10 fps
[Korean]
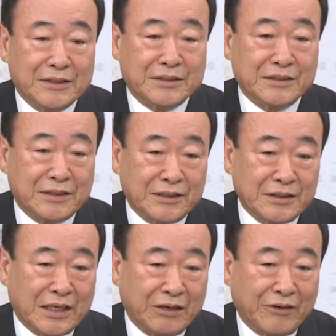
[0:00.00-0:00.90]

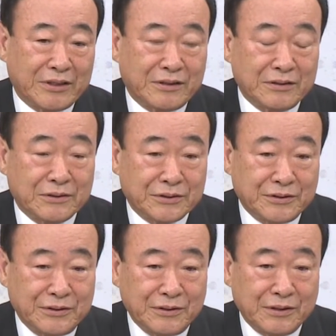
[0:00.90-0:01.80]
지금까지 해왔던
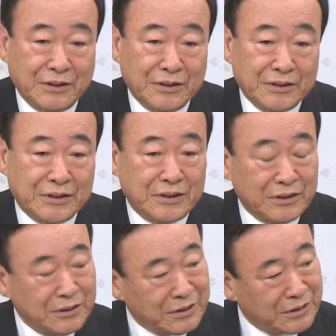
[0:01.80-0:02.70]
것을
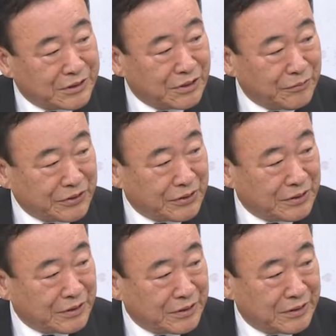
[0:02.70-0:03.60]
이런 시점에서
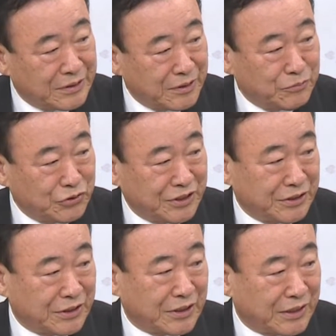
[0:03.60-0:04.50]
이, 런 문제
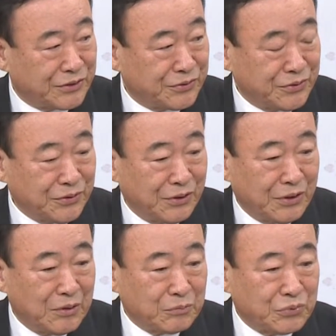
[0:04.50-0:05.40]
의식을 가지고
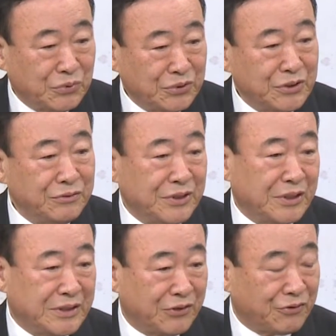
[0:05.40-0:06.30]
무엇을
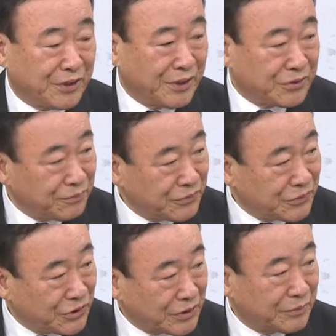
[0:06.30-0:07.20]
우리가 새롭게 좀
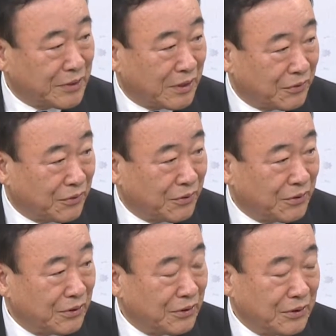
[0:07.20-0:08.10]
정립을 하고
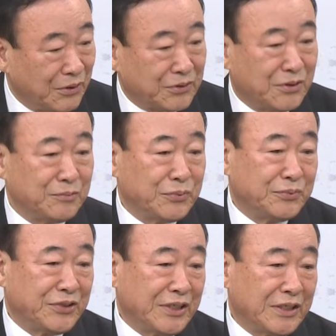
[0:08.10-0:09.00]
어떤
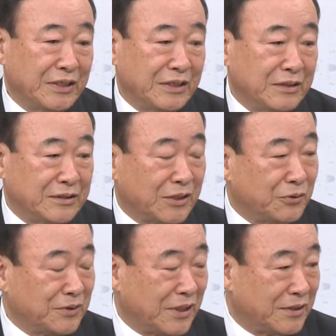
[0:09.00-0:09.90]
부분에
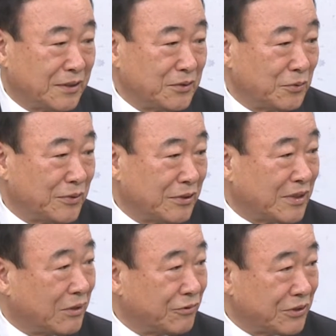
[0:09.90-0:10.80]
새로운 대책을 조금이라도
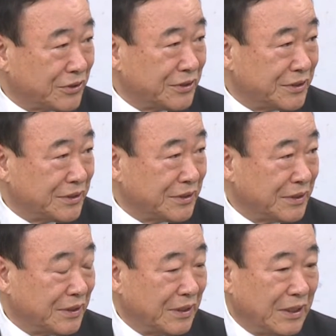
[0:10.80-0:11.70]
강구할 것인지
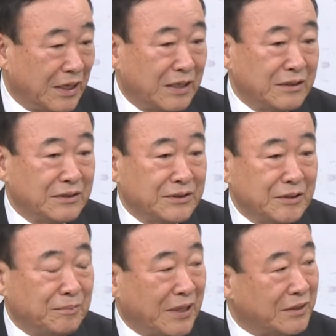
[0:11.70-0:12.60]
하는
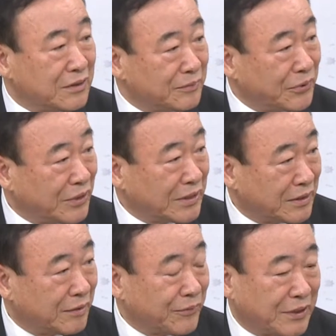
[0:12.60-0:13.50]
것을 발견할 필요가
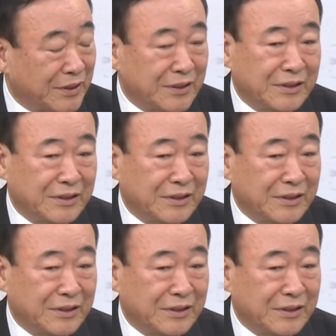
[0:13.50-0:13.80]
있기 때문에